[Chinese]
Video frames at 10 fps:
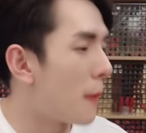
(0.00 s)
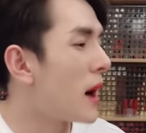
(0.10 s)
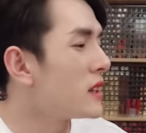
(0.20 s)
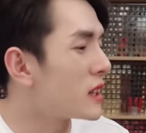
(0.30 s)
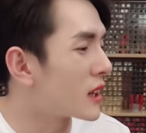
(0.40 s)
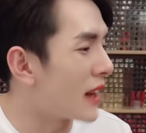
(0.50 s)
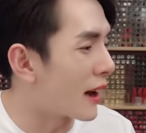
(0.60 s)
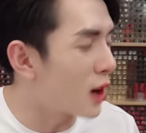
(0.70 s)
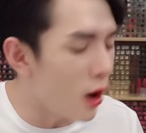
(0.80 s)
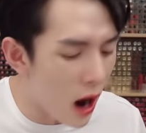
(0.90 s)
阿玛尼跟
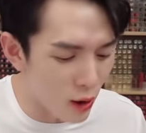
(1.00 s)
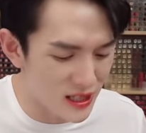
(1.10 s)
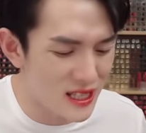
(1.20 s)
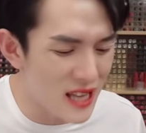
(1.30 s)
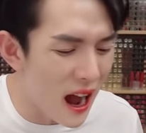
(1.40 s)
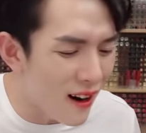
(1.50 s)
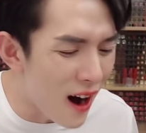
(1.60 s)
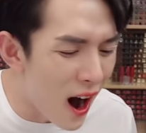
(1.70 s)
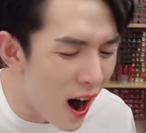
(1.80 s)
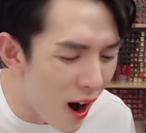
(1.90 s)
兰蔻好像
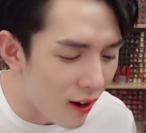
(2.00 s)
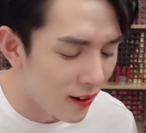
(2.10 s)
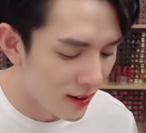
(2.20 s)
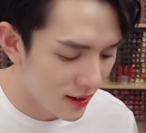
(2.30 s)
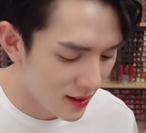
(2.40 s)
哦。